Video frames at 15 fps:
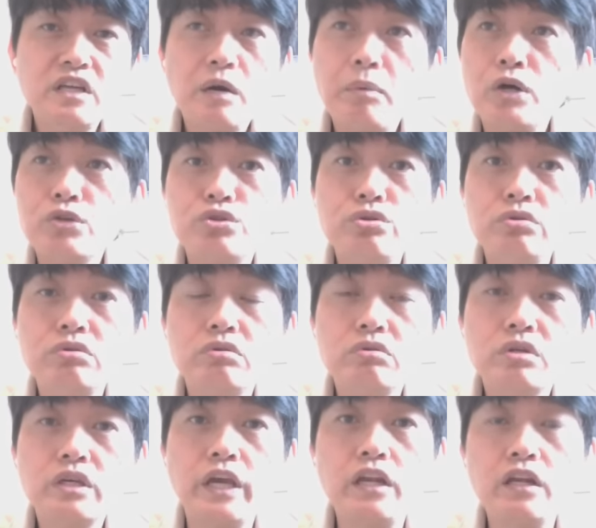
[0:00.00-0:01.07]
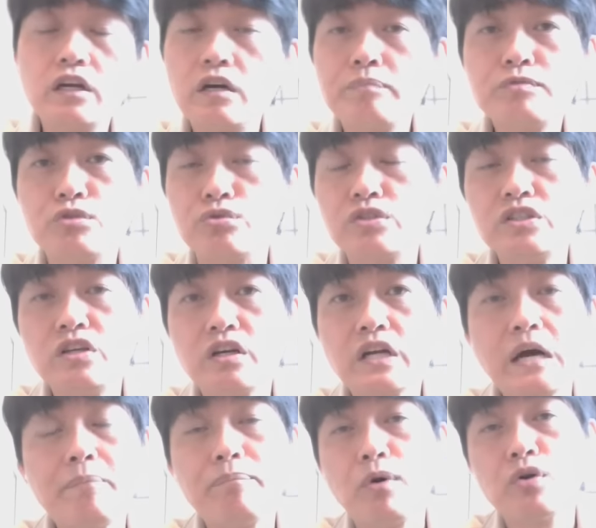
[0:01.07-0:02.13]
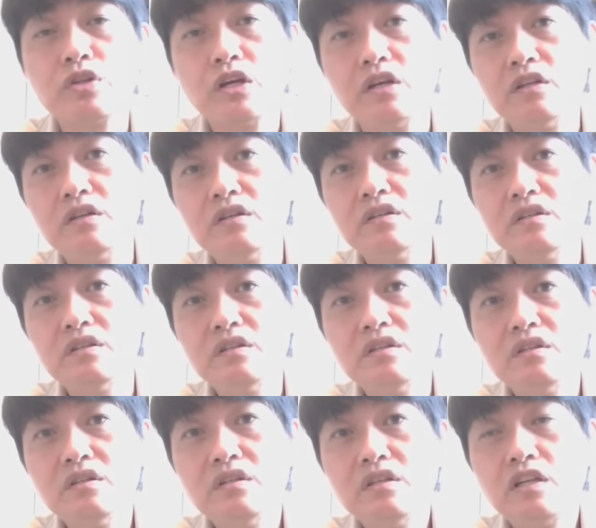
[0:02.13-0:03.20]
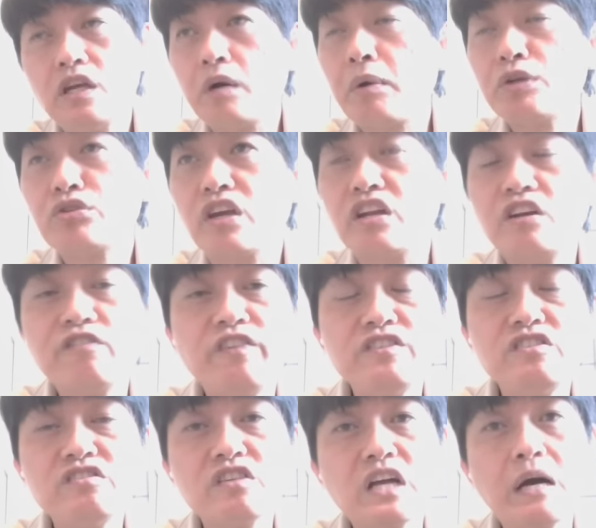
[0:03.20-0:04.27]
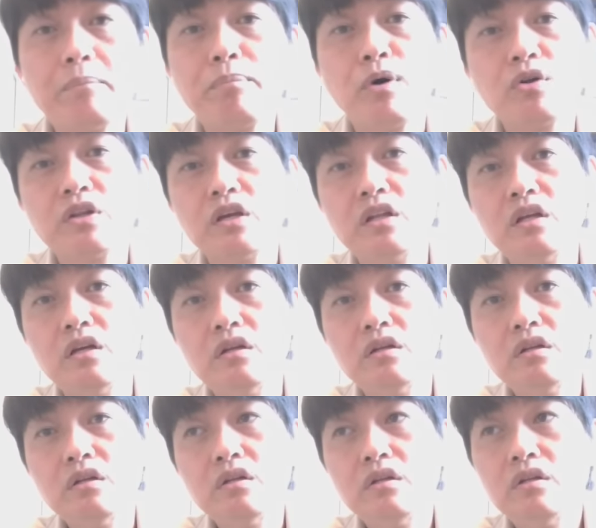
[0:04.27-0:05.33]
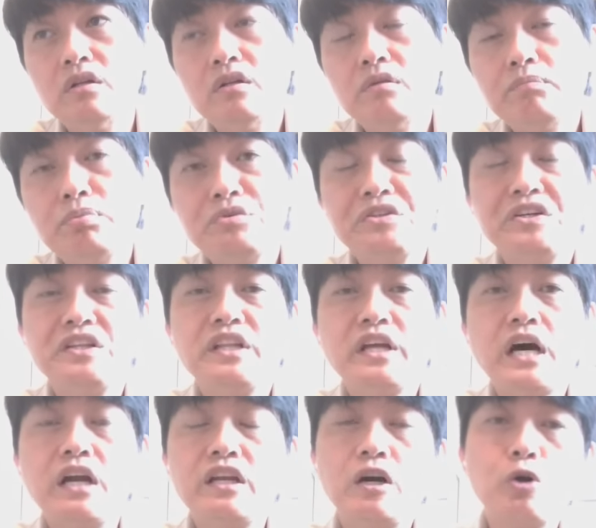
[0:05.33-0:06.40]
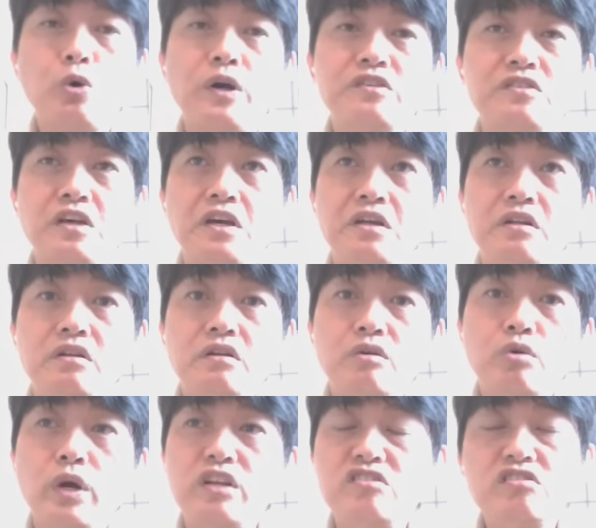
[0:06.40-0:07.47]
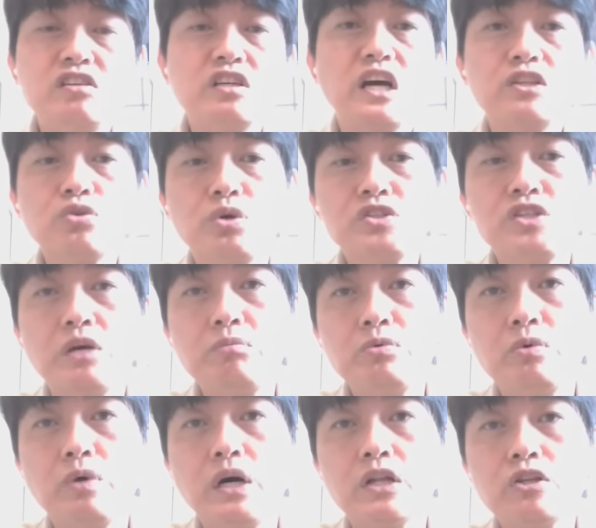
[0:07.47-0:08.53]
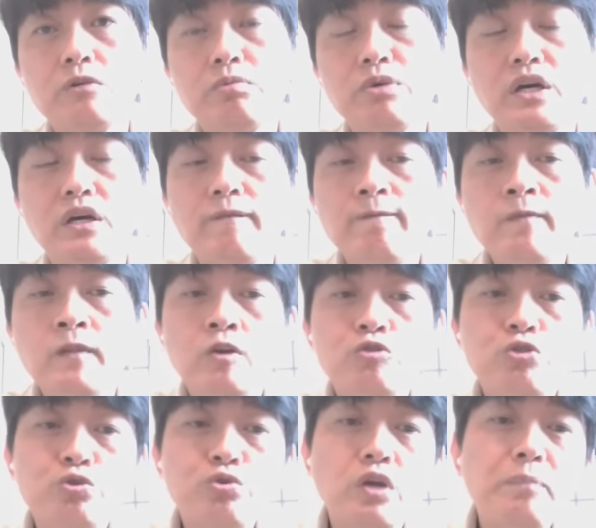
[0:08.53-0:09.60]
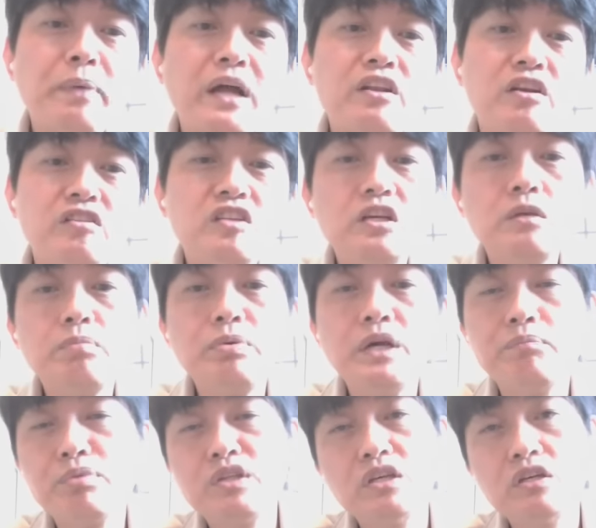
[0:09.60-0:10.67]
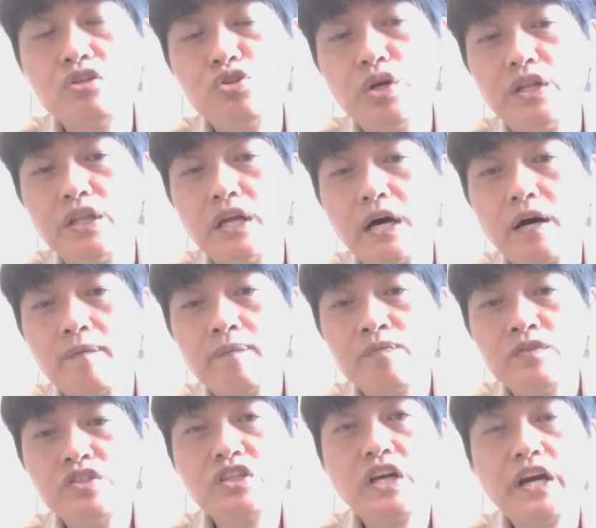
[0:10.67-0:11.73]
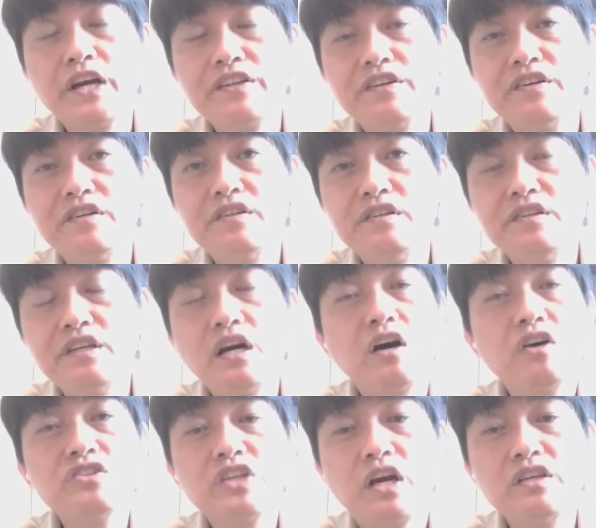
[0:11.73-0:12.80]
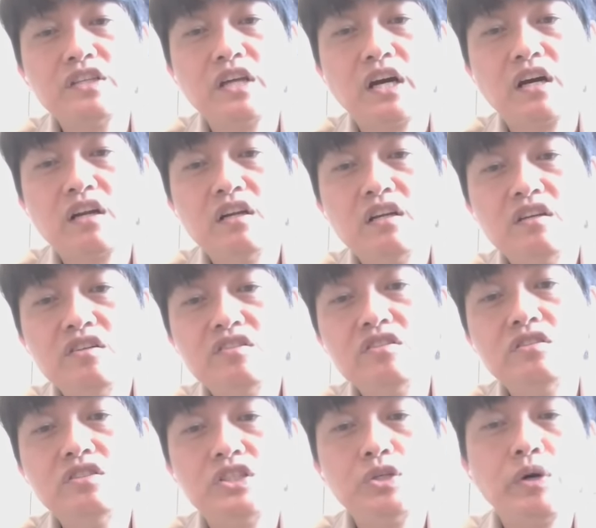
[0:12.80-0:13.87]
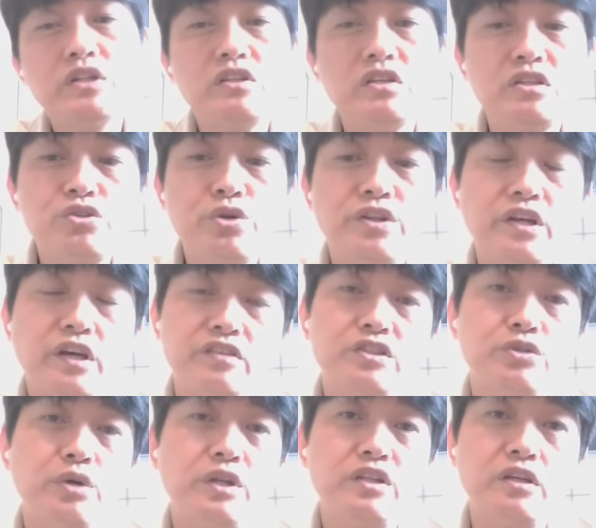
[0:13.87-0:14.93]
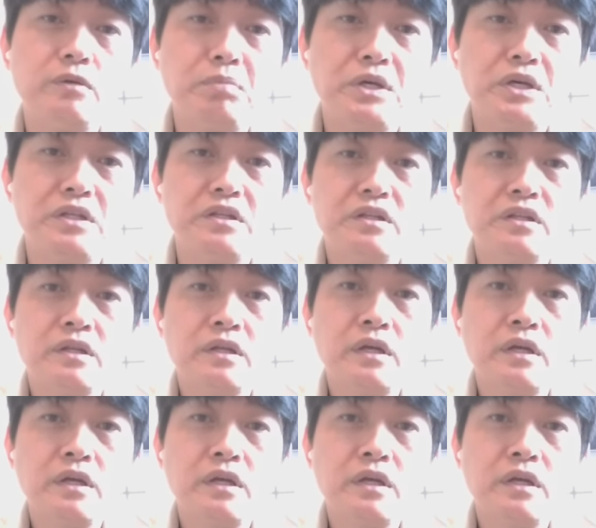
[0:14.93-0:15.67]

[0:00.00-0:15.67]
你要不要去给那个主持人看报的呢？你要不要去给那个分析师看报的呢？不能啊，你要怪谁？怪你自己看错节目啊，对不对？所以说一般人听骗不听劝啊，亲爱的，你好好想一想，你是喜欢听劝还是喜欢听骗，